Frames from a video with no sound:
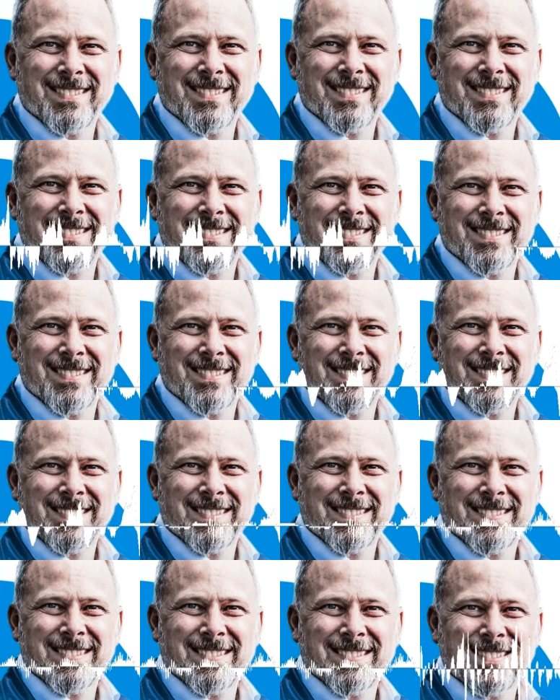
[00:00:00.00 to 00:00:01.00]

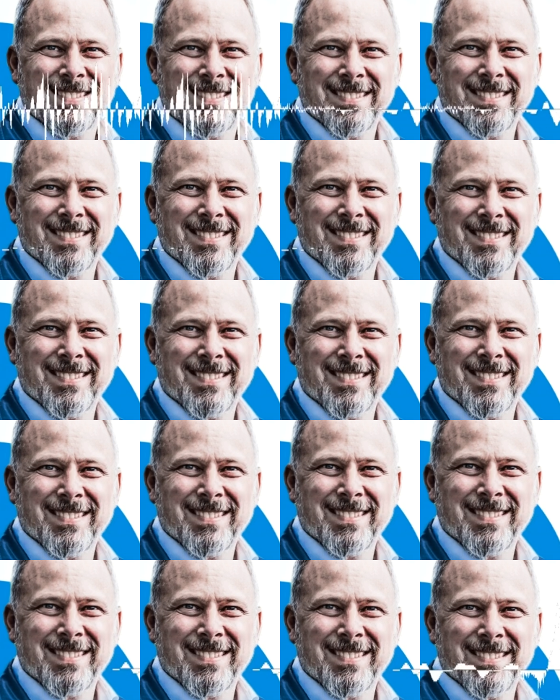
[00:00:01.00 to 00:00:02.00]
Ausbildung durchlaufen,
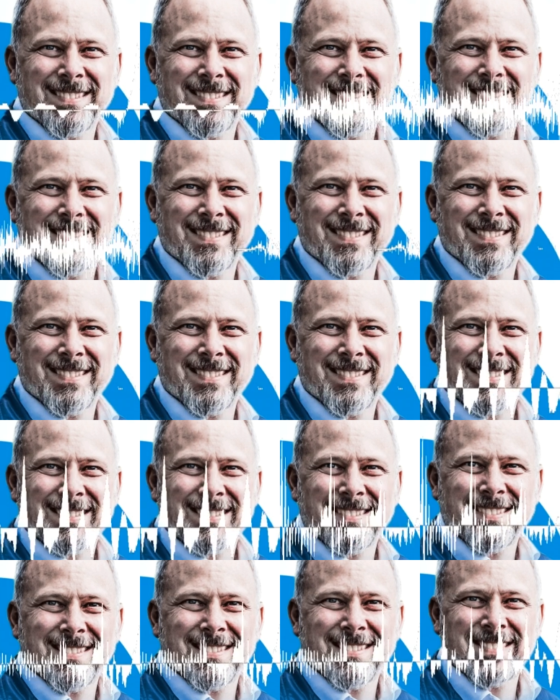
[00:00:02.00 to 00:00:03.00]
bist dann
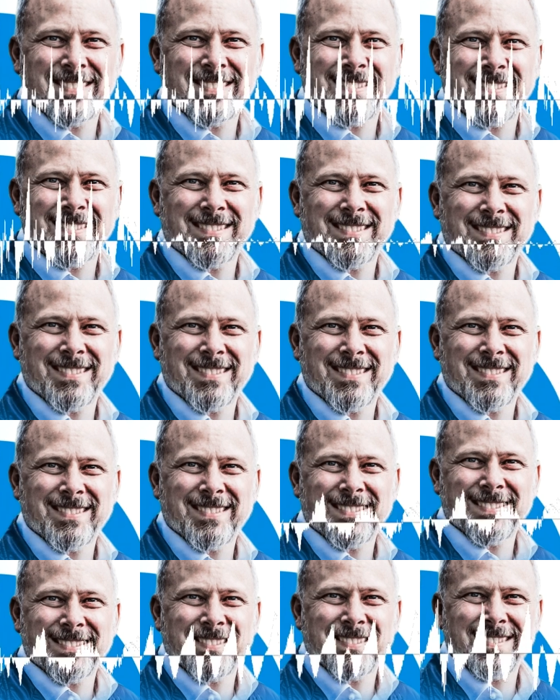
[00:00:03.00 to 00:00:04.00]
nach Heidelberg
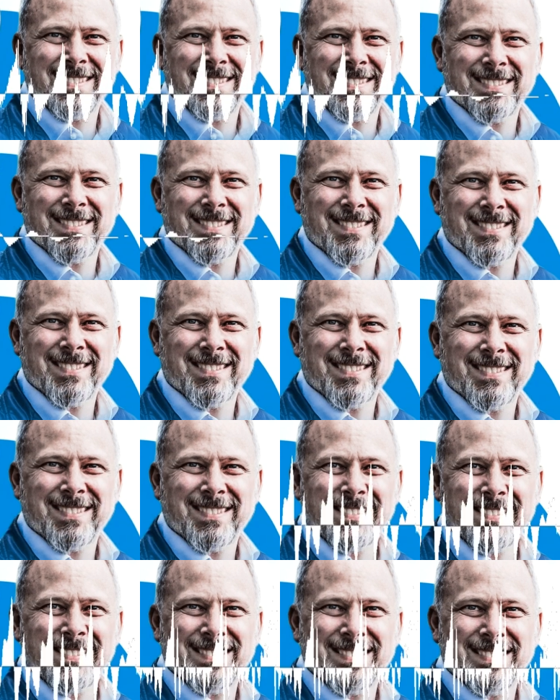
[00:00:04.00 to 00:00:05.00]
auf die
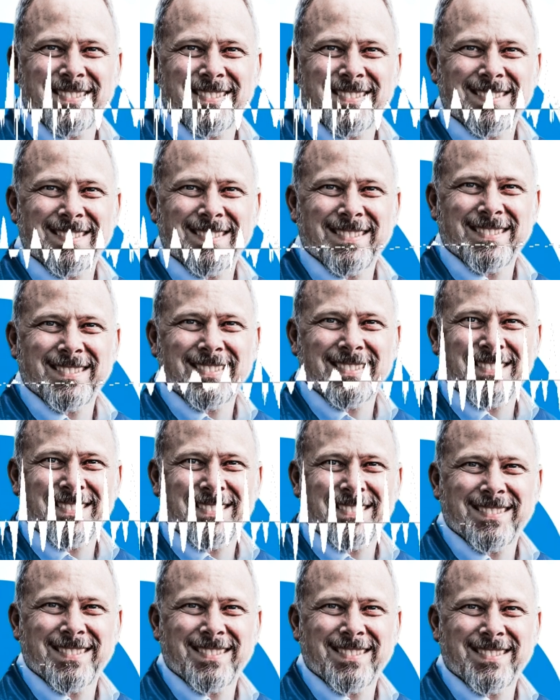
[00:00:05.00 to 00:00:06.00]
Hofer Heidelberg
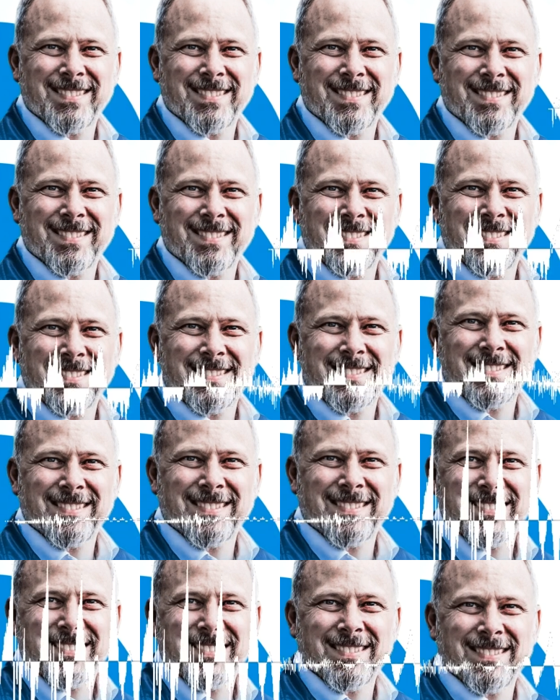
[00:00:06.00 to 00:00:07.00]
gegangen. Du
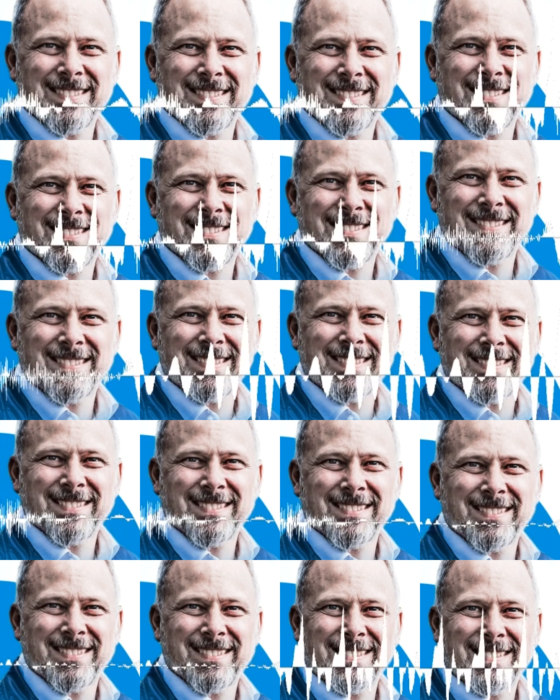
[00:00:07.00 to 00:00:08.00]
hast anschließend verschiedene
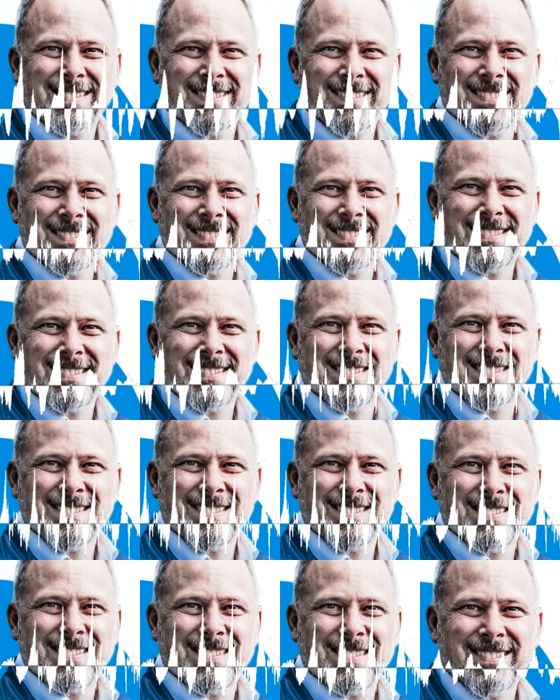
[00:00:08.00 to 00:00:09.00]
Stationen in der
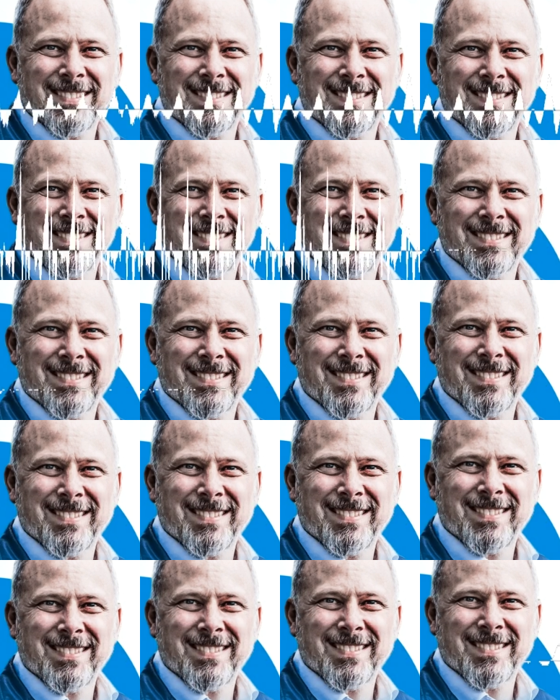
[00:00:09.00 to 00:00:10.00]
Luxushotellerie gemacht
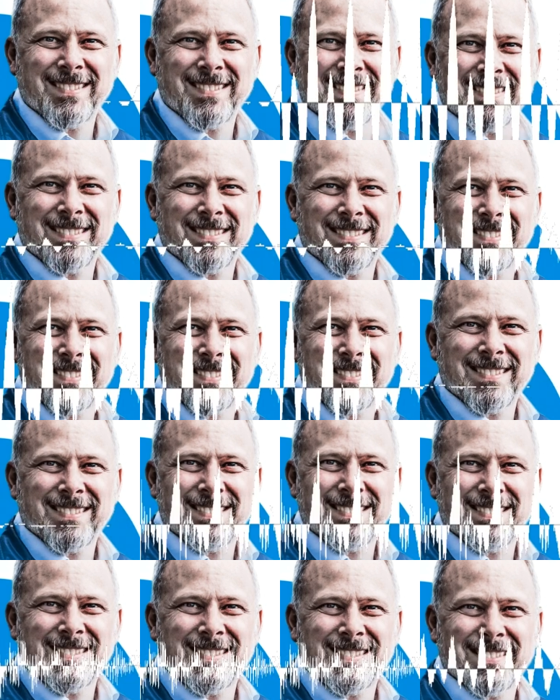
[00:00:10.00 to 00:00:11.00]
und bist
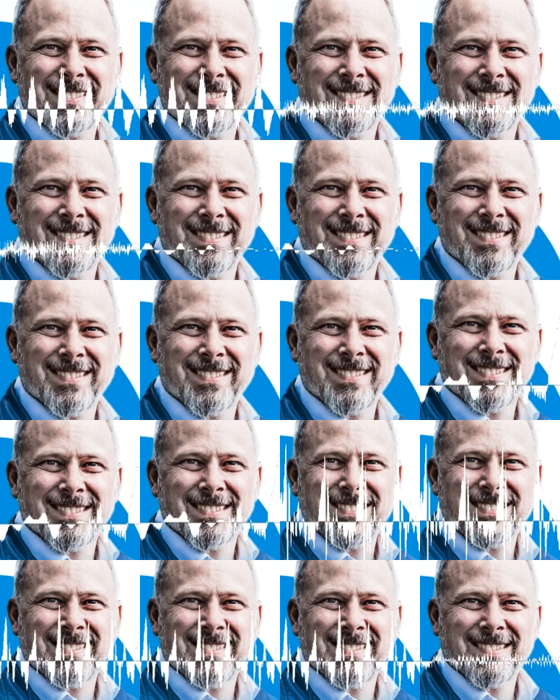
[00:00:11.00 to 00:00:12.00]
anschließend
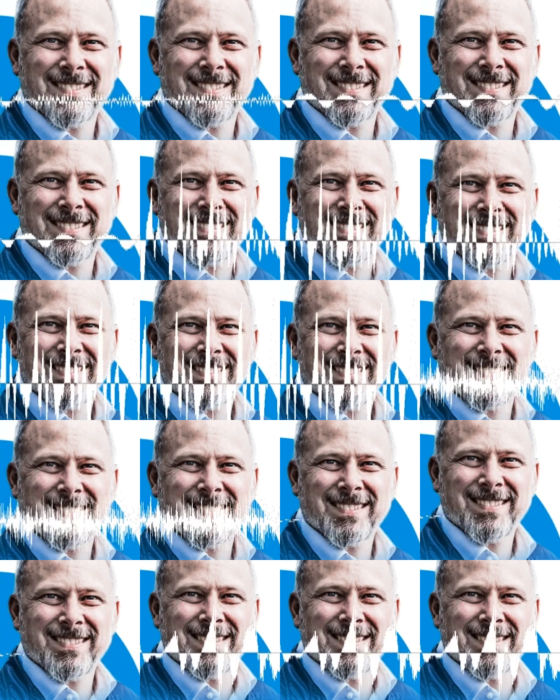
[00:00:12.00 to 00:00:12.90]
danach hier als